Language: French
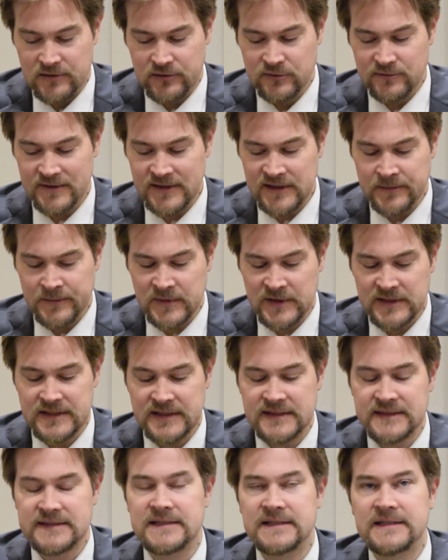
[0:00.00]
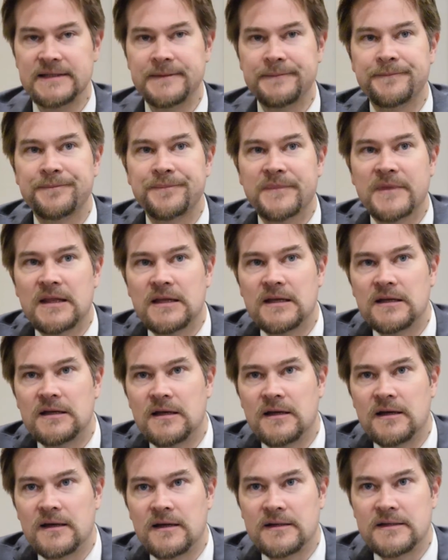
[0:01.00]
le gouvernement d'Haïti
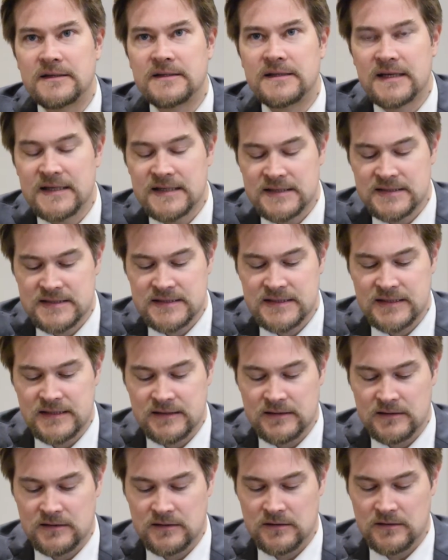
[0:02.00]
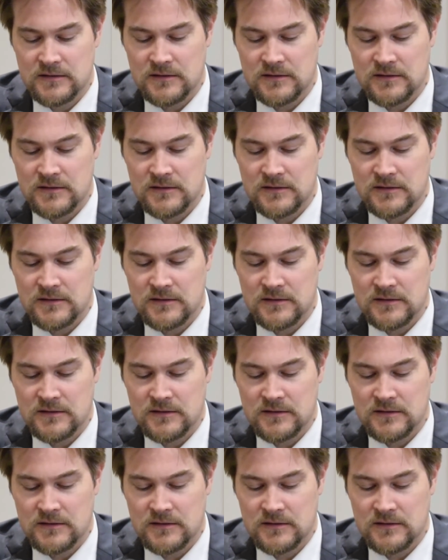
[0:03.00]
euh, dans ses